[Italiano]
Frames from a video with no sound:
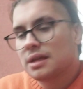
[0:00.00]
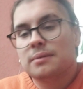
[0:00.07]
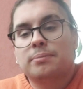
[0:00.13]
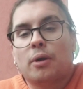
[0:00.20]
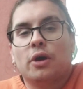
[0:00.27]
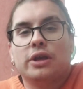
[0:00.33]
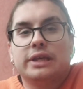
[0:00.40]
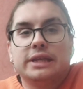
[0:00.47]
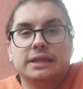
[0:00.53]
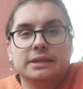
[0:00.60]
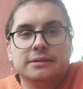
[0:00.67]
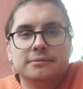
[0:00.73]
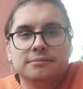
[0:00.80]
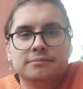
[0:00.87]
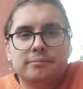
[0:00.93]
Poi
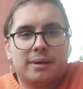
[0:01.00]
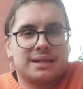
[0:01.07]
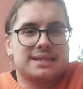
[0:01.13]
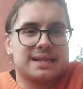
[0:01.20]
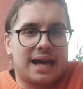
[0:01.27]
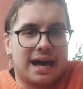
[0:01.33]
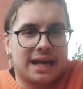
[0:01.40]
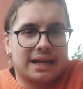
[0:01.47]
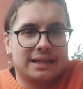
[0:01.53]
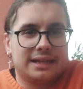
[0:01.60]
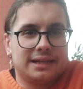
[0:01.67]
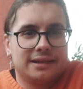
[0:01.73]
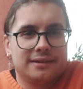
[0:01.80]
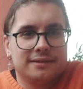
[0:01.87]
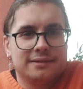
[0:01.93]

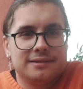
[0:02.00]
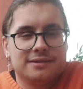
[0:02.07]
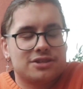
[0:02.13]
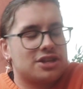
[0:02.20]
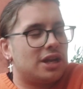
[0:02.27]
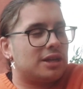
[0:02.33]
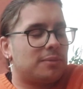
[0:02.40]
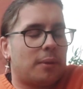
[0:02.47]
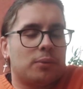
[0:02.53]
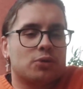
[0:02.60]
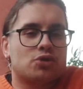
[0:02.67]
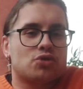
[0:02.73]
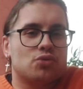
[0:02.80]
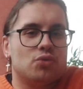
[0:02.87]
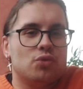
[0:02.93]
Mazzarri c'era proprio
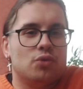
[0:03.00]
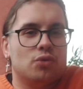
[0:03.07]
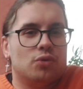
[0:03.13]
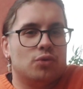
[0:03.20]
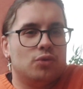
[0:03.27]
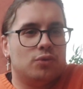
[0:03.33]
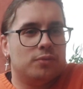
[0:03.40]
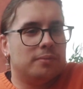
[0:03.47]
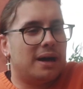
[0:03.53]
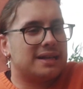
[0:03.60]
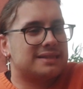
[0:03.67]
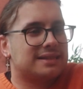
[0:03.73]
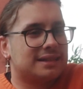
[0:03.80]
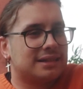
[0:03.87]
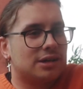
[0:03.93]
su
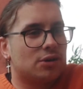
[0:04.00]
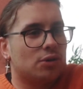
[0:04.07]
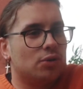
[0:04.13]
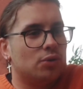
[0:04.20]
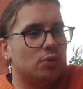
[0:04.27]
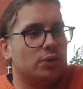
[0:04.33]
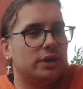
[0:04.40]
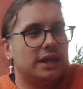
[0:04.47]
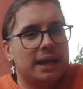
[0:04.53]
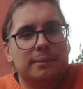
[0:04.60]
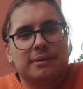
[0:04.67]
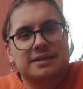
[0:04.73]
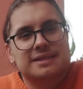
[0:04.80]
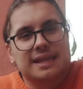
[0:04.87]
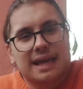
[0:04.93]
Mustang con lui e
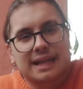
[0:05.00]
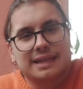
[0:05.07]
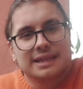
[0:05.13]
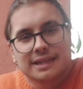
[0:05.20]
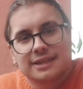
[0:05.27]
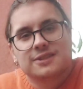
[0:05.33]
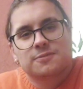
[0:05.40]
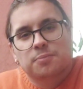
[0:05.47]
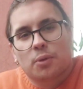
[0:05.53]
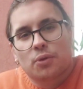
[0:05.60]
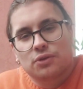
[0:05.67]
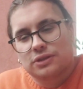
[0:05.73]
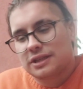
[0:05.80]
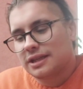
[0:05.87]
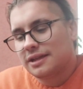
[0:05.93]
Mazzarri
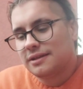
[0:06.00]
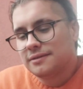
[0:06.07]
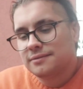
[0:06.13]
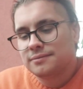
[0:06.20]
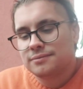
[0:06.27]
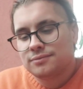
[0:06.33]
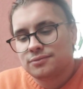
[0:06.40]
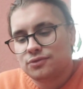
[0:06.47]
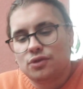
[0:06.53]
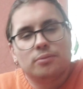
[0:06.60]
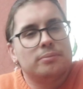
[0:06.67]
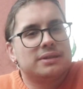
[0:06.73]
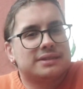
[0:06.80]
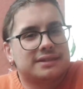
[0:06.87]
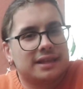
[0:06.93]
risponde non
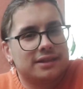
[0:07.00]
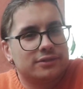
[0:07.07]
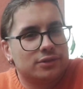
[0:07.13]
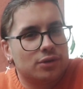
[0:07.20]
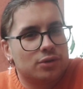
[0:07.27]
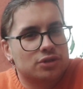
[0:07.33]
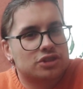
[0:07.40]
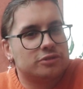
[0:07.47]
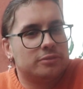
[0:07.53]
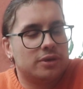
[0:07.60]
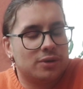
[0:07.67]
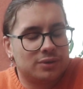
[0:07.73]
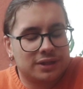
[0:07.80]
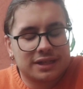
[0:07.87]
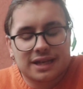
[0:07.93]
mettendo
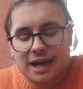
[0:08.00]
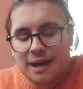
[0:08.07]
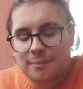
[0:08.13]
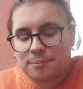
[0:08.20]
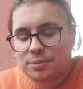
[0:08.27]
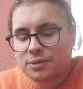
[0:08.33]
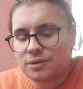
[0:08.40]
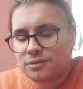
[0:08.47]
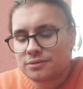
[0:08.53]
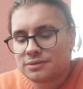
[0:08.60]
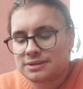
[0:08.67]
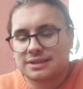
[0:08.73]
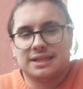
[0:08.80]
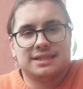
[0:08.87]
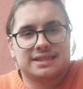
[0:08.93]
Simeone in campo,
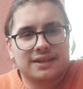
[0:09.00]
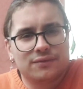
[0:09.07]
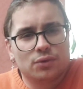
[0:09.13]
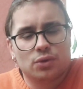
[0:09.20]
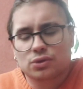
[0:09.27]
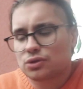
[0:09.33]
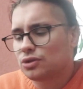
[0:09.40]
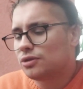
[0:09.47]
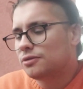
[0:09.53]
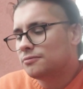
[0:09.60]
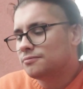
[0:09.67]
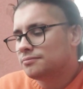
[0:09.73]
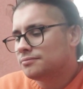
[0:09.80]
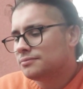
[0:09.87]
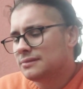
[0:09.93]
senza voto,
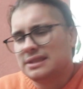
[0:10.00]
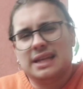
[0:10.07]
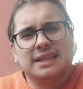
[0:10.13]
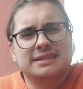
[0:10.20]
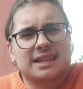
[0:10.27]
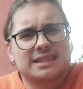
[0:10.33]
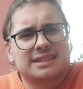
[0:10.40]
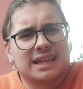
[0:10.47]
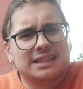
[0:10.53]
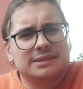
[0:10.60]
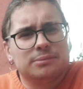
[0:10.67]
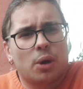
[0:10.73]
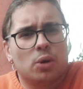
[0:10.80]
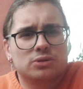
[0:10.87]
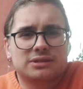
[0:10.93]
gli entra Dani
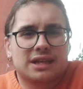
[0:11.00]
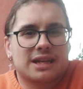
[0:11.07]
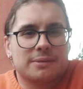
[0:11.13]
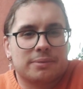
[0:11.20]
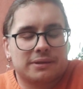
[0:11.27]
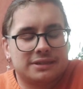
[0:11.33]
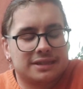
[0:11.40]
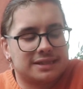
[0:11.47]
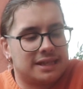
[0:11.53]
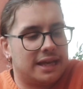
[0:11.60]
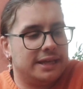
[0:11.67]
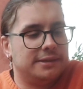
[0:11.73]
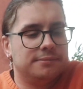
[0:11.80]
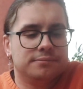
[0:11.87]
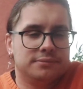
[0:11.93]
Motta che prende
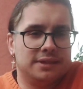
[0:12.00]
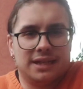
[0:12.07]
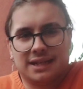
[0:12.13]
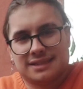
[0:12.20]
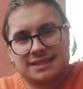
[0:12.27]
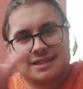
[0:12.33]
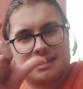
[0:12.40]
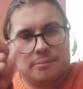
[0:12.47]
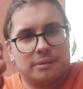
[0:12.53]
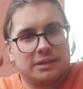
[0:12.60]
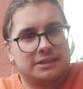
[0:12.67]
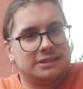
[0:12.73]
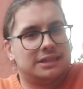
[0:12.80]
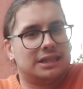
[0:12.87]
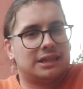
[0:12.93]
6 nella stessa
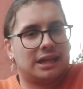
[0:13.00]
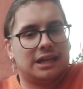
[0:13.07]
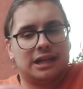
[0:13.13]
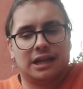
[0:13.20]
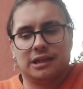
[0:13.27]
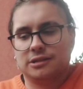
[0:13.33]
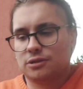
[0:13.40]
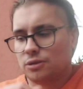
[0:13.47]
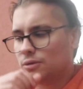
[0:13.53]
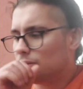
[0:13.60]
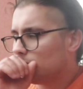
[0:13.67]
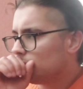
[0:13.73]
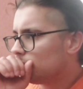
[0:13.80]
partita tra l'altro